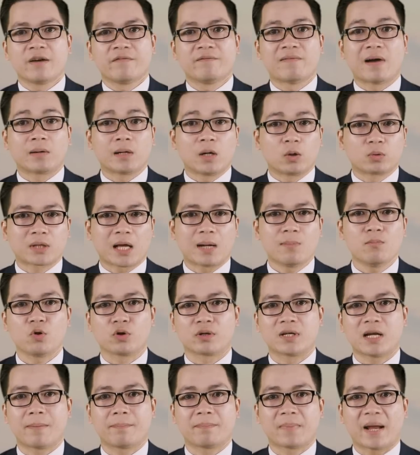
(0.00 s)
Vào đầu tháng
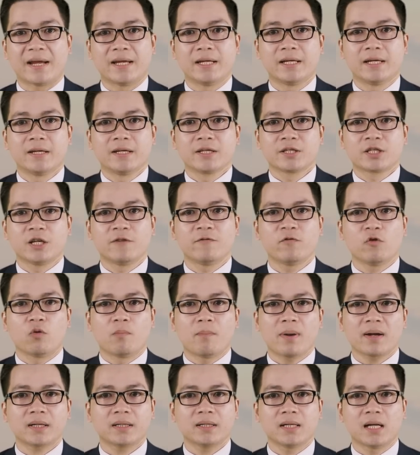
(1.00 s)
1 năm nay, chính phủ
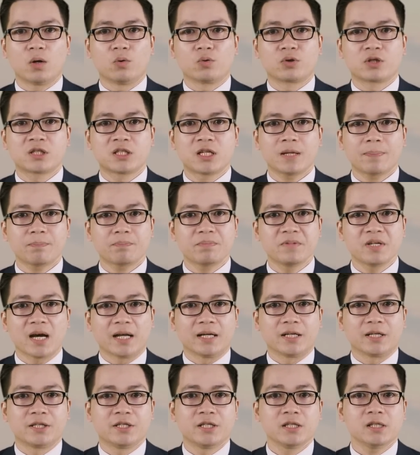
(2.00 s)
bắt đầu chấp
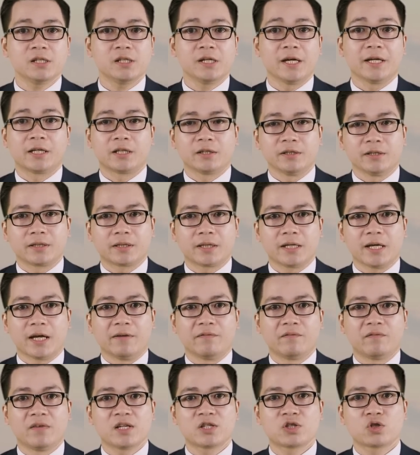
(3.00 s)
nhận những người gửi
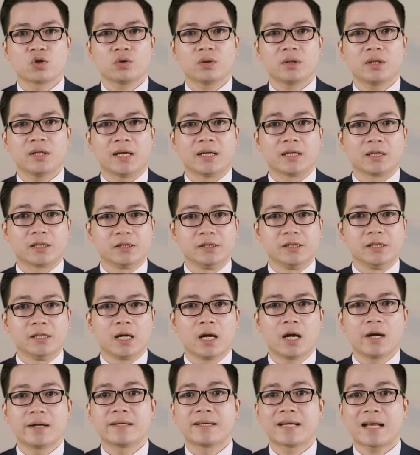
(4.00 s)
tiền với số tiền gửi
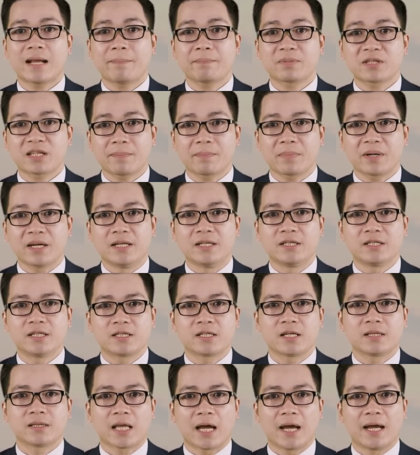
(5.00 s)
hơn 500.000 nhân
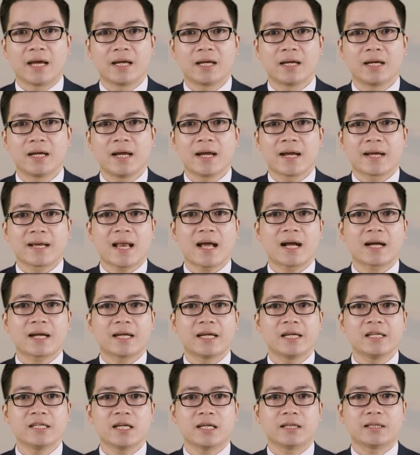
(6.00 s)
dân tệ, đăng
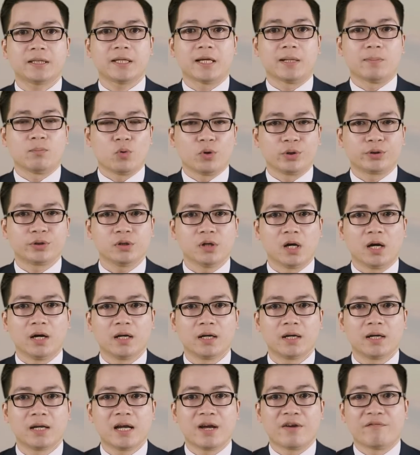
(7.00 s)
ký nhận tiền bồi thường
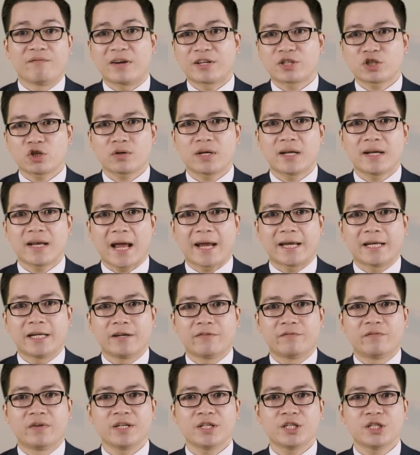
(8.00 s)
và cho đến nay
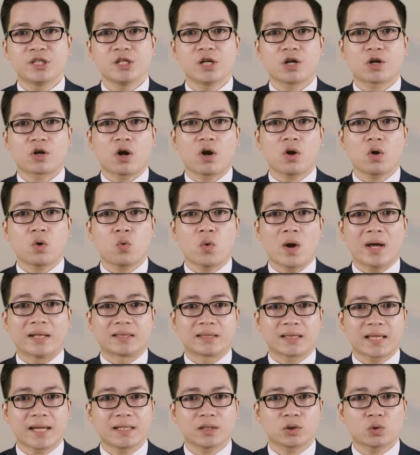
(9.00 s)
vẫn chưa có khoản
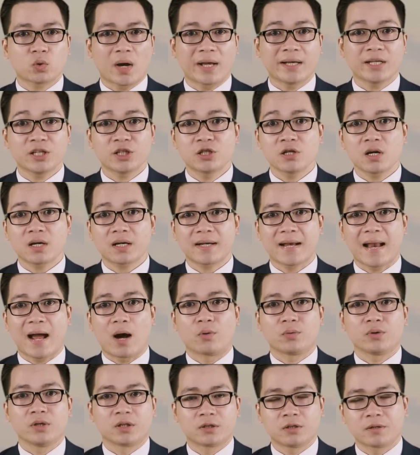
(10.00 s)
thanh toán trước
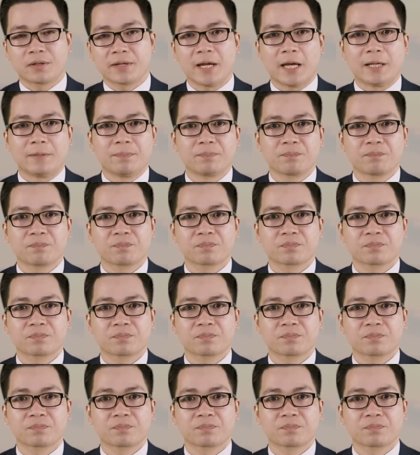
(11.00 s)
nào được thực hiện.